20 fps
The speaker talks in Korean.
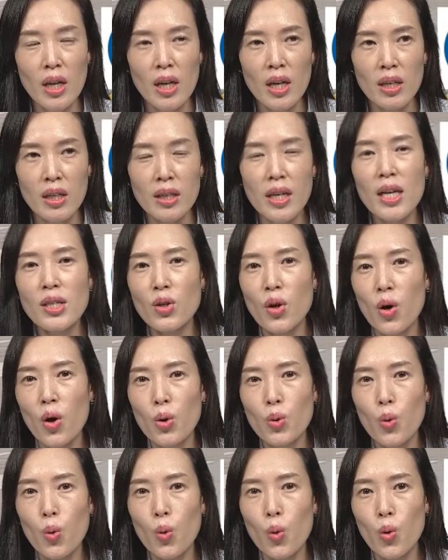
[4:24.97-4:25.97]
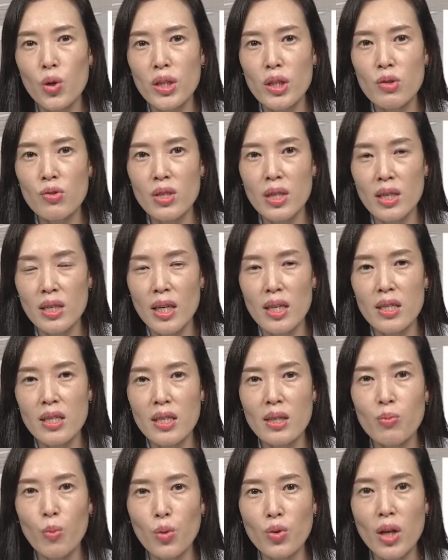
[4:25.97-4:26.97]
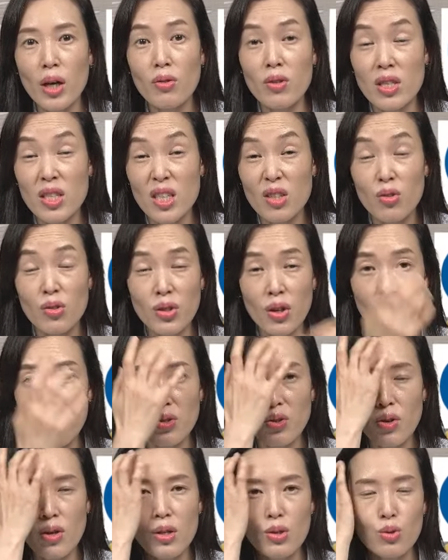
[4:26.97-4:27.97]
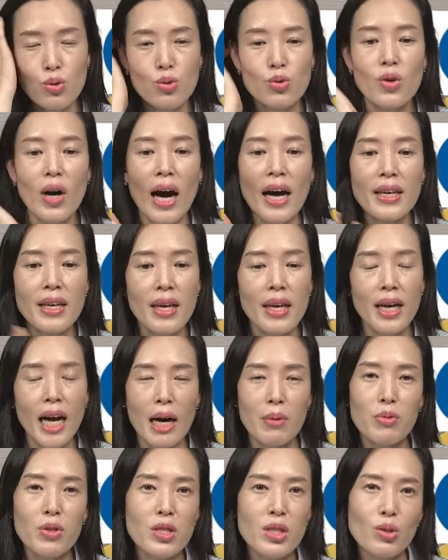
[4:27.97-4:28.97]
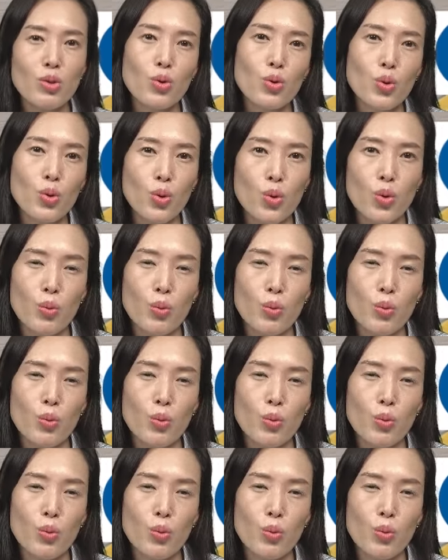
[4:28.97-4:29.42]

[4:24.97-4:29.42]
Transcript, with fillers: 그래서 요거 1인차 잘 인식 못하고 인식률 떨어져가지고 아예 감흥 신호